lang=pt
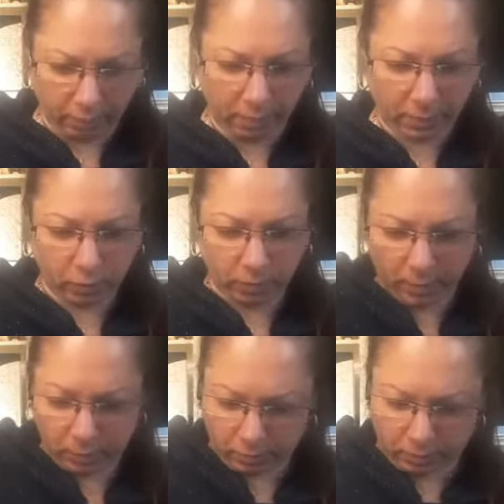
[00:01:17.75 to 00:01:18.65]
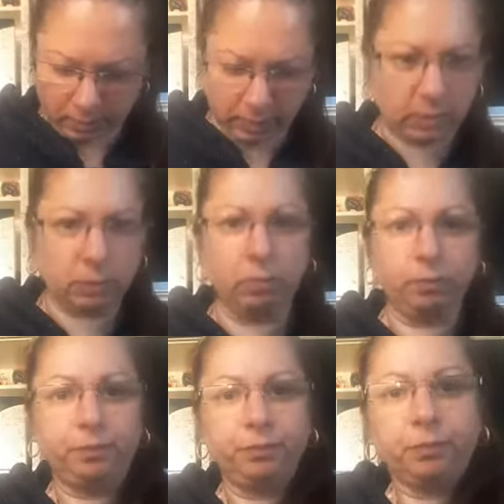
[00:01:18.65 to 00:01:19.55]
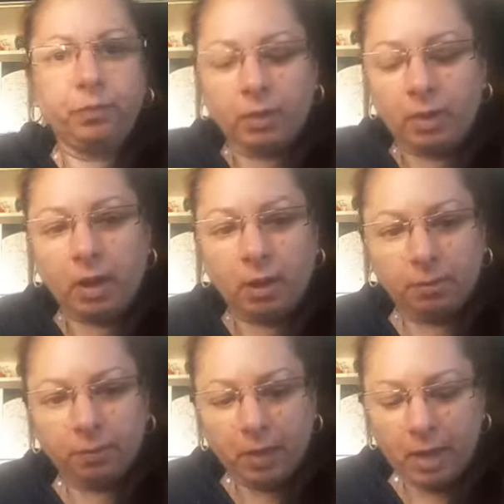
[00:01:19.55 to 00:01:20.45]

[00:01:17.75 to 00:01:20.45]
é bem mais ou menos mesmo, tá?